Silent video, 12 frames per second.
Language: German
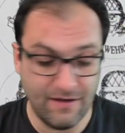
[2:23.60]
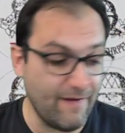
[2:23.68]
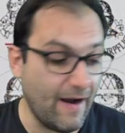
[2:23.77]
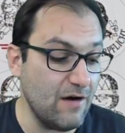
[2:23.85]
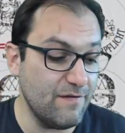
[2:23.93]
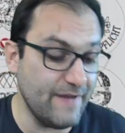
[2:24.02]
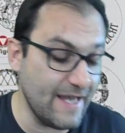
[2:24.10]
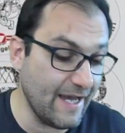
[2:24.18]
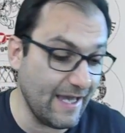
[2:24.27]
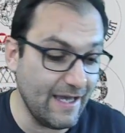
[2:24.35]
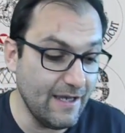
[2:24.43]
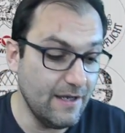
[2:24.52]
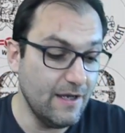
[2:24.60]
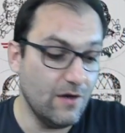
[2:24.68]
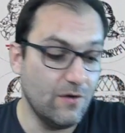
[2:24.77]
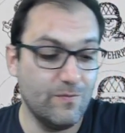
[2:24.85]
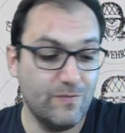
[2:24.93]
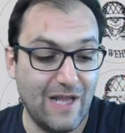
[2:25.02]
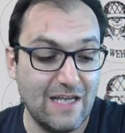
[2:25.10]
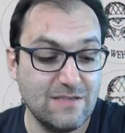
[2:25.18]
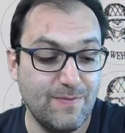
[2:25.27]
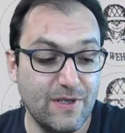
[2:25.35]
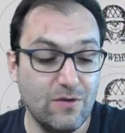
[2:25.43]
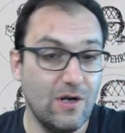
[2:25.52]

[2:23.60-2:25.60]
Wahl wäre. Und last but not